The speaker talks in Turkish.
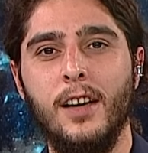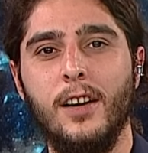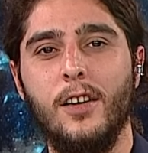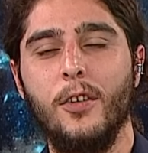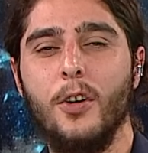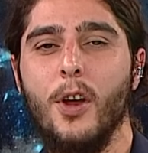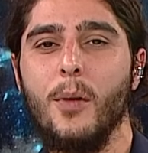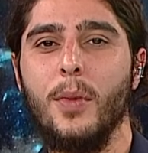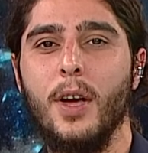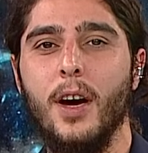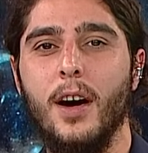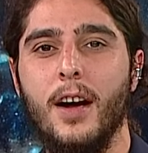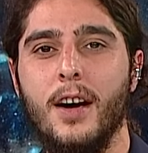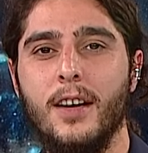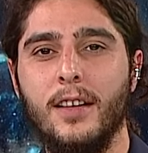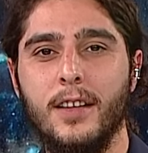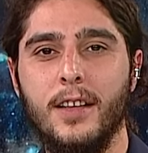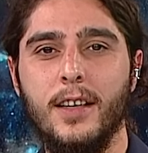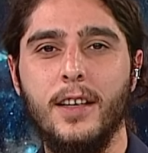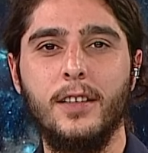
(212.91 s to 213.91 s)
ona bir
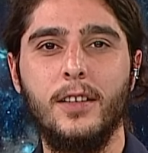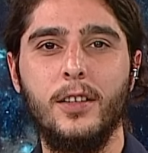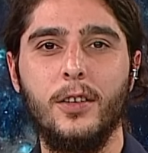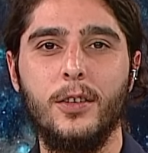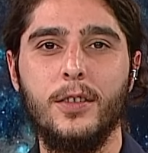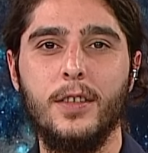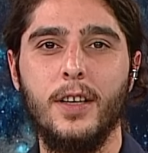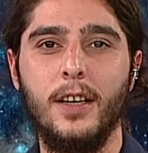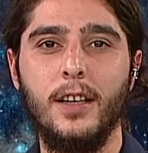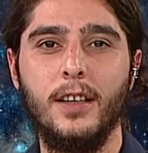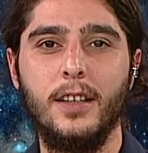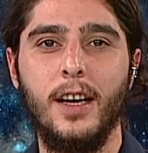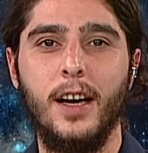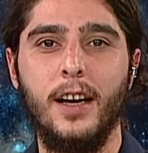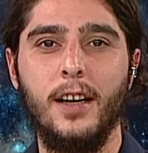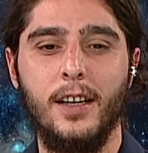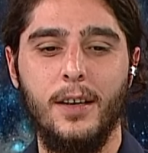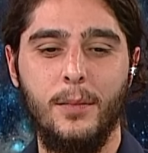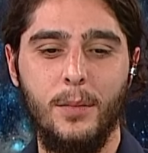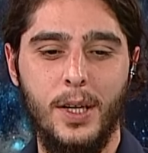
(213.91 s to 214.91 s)
artı katıyorsa
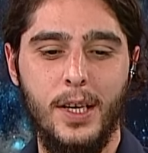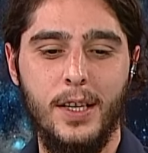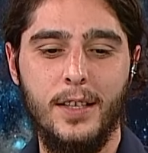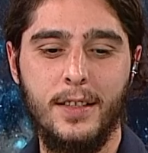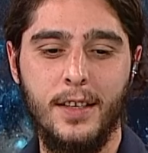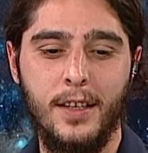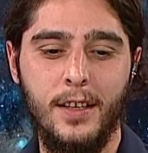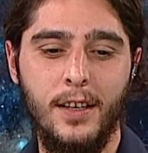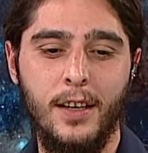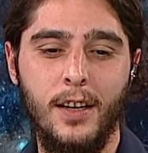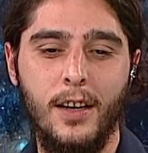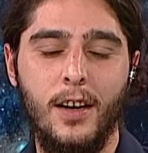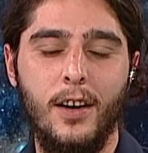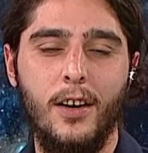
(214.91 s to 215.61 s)
yani birisi